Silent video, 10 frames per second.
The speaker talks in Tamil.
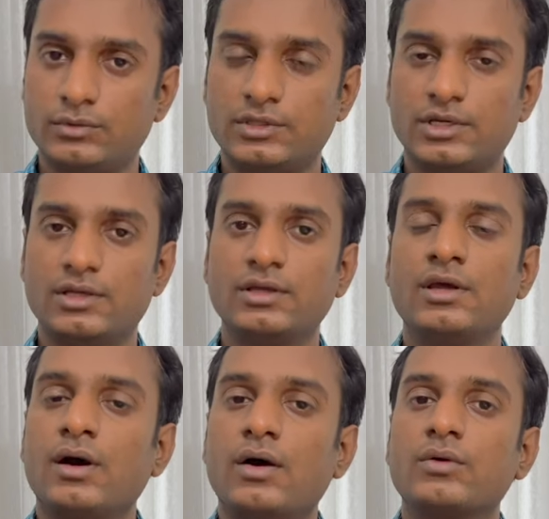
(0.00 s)
ஊற்றிட்டு
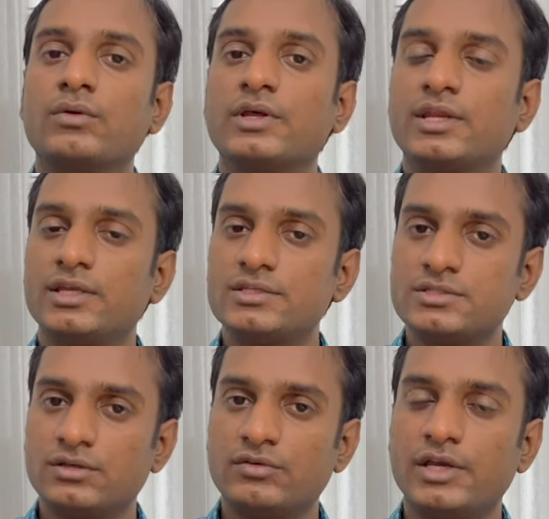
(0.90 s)
அவங்களுடைய நெஞ்சு
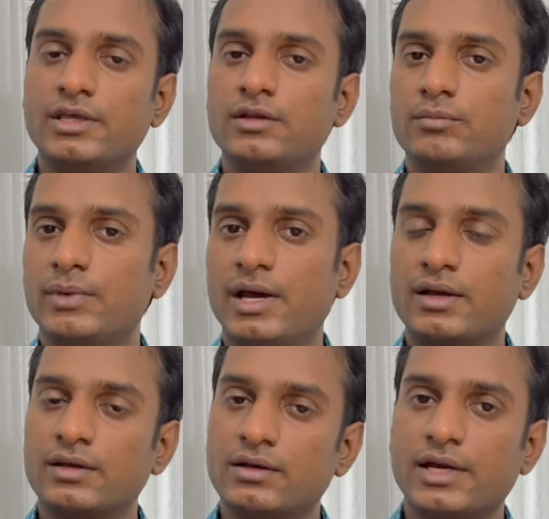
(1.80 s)
வயிறு பேக்கு
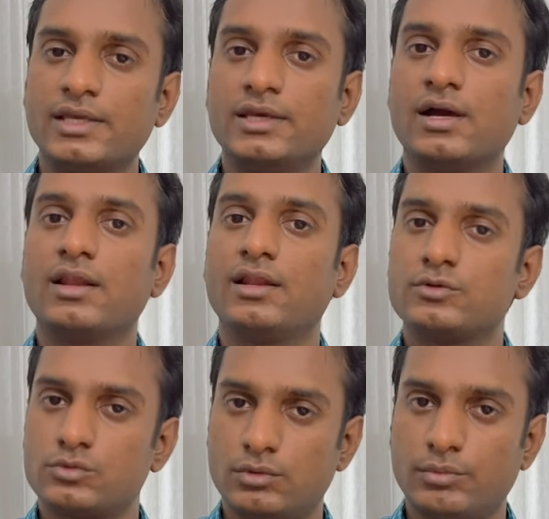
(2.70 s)
கை கால்லாம்
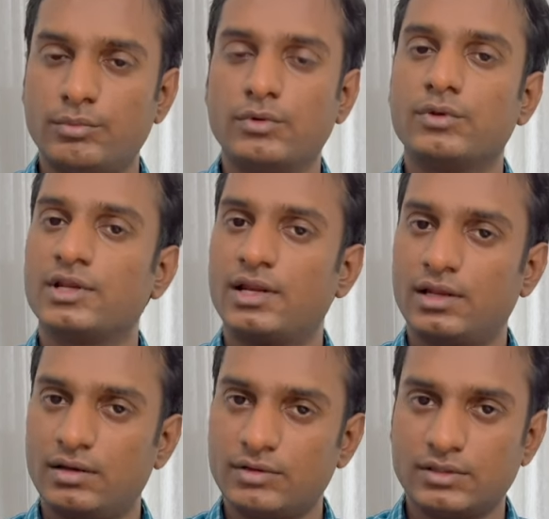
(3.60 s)
சோப் போட்டு நல்லா
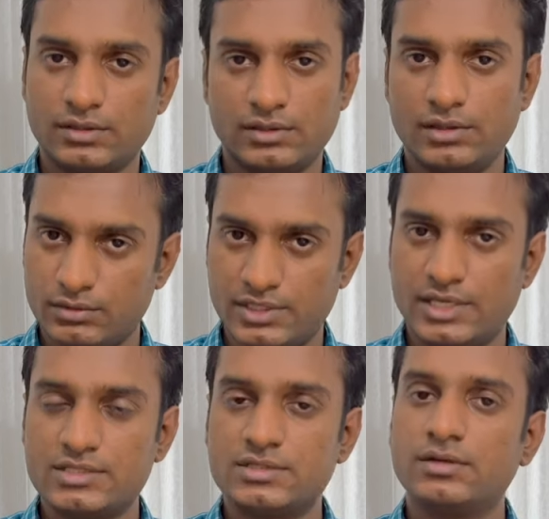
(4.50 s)
வந்து
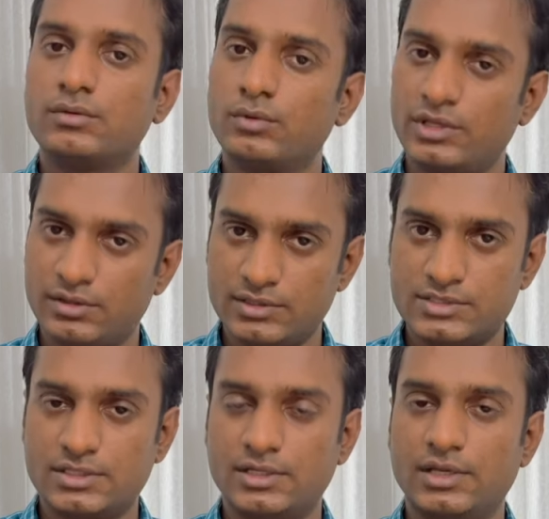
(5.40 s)
தேய்ச்சி குளிக்க
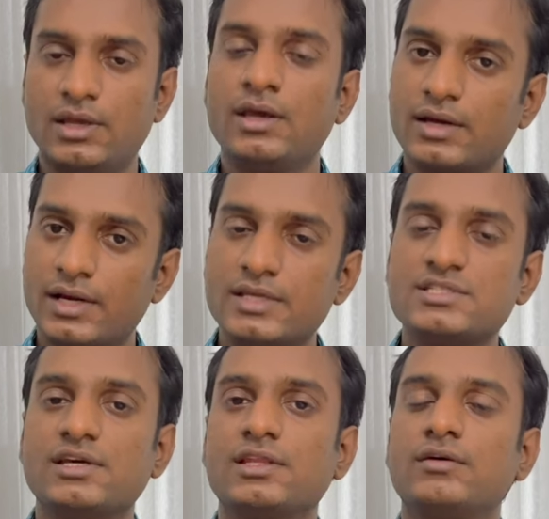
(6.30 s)
வச்சுட்டு கடைசியாக
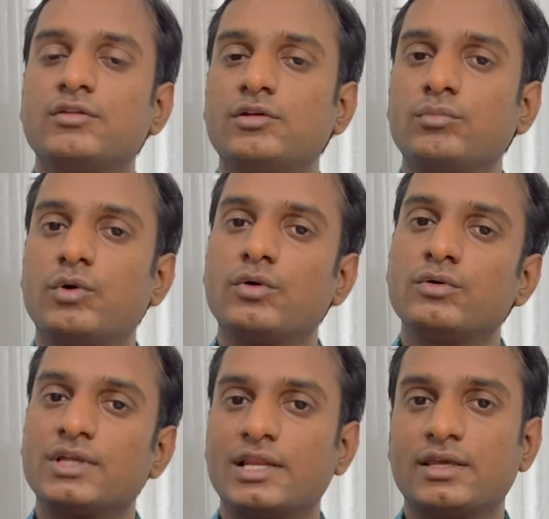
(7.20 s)
தான் வந்து முகம்
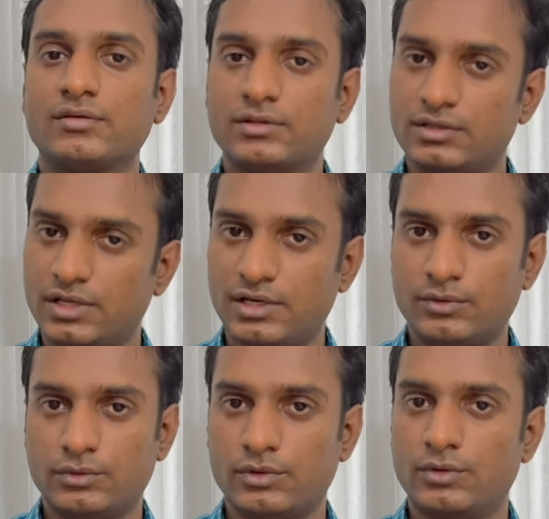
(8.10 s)
தலைக்கு வந்து தண்ணி
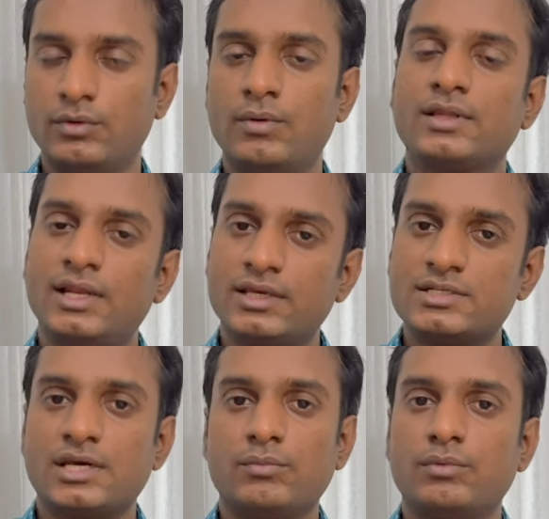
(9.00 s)
ஊற்றணும் தலைக்கு
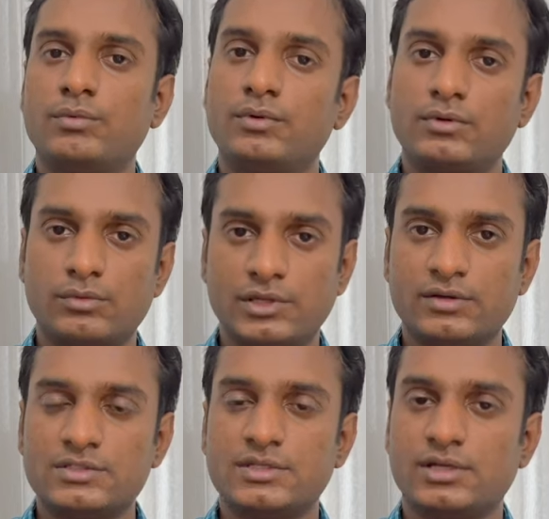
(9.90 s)
ஷாம்பு போட்டு குளிக்க
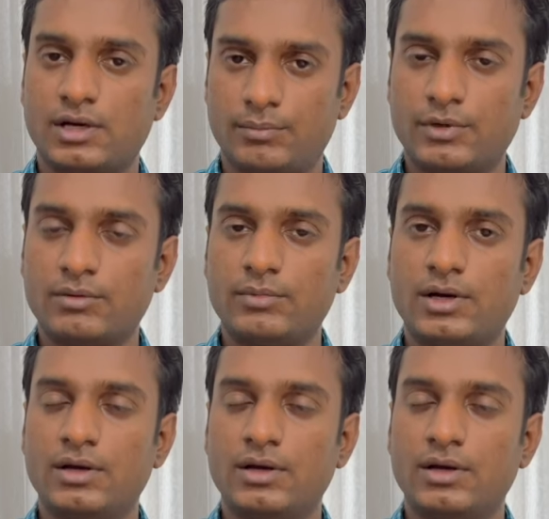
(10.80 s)
வச்சதுக்கு அப்புறமா